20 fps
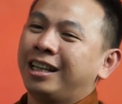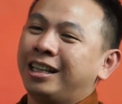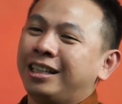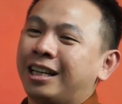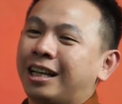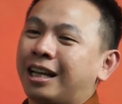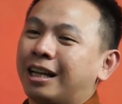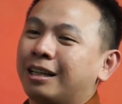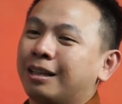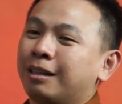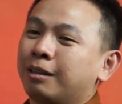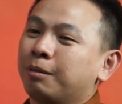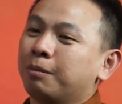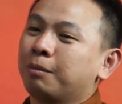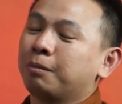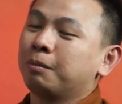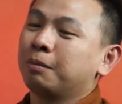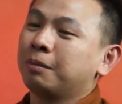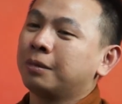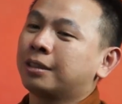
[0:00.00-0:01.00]
ya
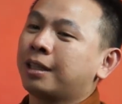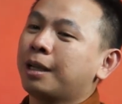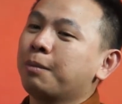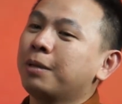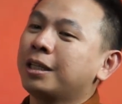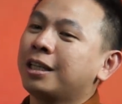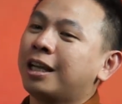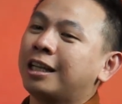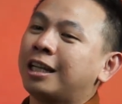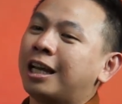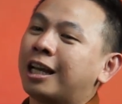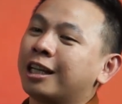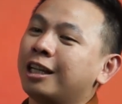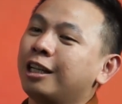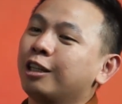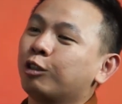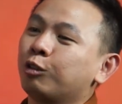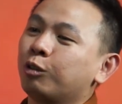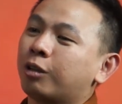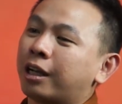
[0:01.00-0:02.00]
saya
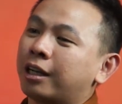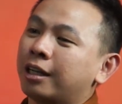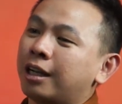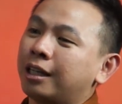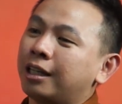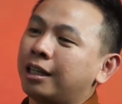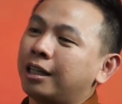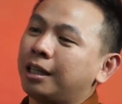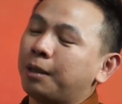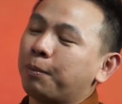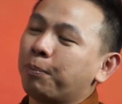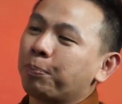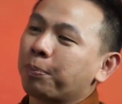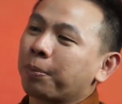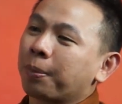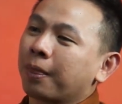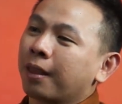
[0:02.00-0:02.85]
menyadari itu karena gini,